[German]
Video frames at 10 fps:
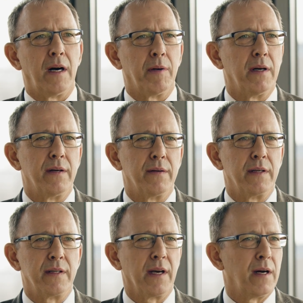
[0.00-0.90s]
Aber
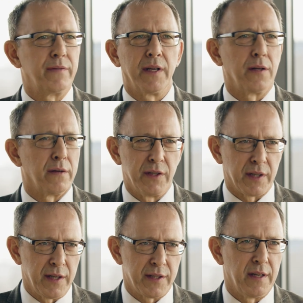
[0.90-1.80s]
äh, die AfD darf
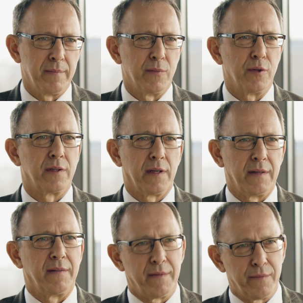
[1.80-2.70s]
nicht recht haben. Und
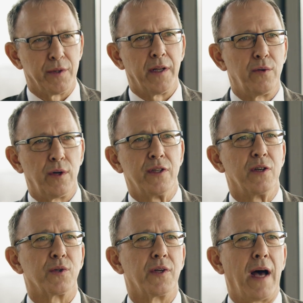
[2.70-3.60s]
dann wird
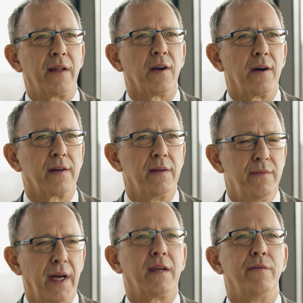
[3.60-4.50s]
natürlich auch so ein Antrag
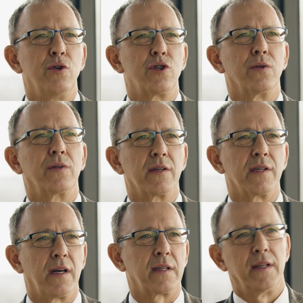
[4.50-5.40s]
weggewischt und
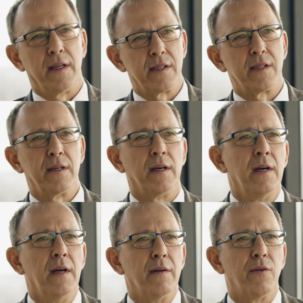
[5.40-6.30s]
gesagt, nee, sie
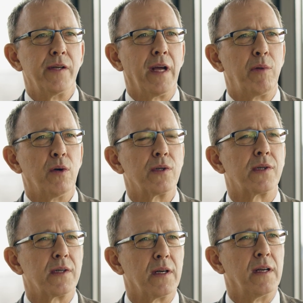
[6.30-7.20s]
wollen ja
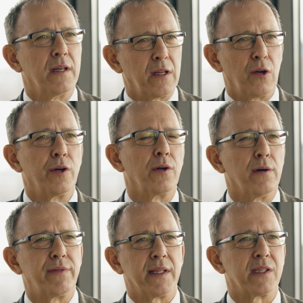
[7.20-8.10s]
bloß äh, hier die Leute
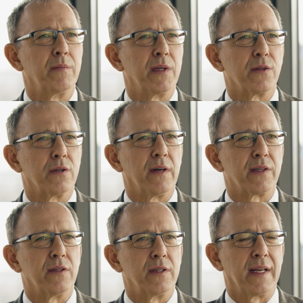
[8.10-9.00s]
aufhetzen mit
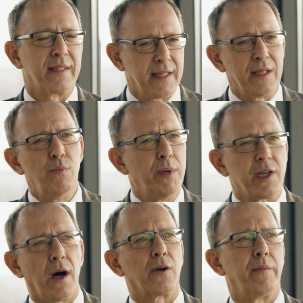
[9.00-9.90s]
sowas. Und also die
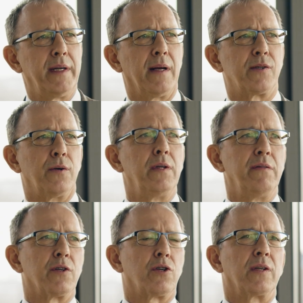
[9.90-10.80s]
übliche Argumentation,
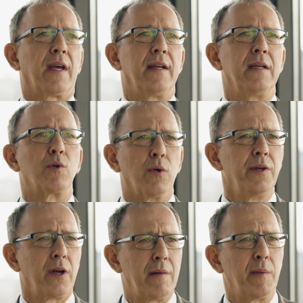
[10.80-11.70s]
die wir schon kennen. Im
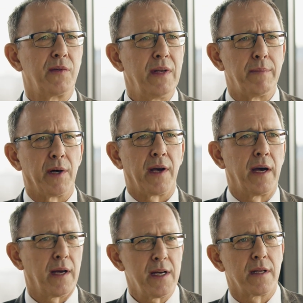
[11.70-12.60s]
Grunde genommen haben uns viele
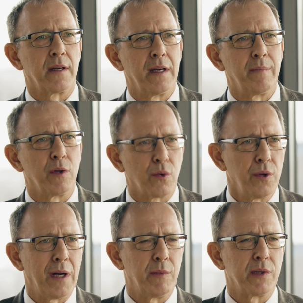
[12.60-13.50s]
Parteien recht gegeben, die
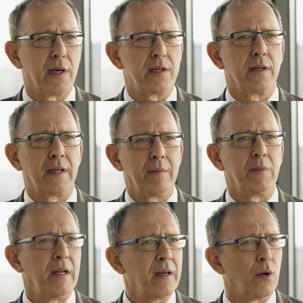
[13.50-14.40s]
Grünen haben uns recht gegeben,
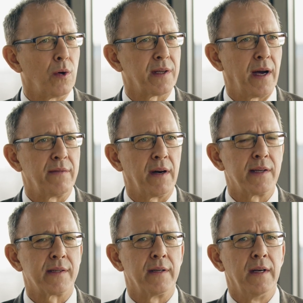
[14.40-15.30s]
die Linke auch
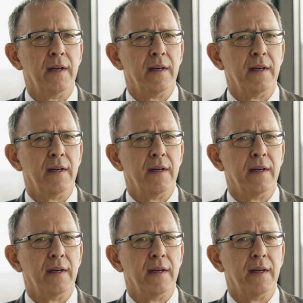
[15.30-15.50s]
teilweise,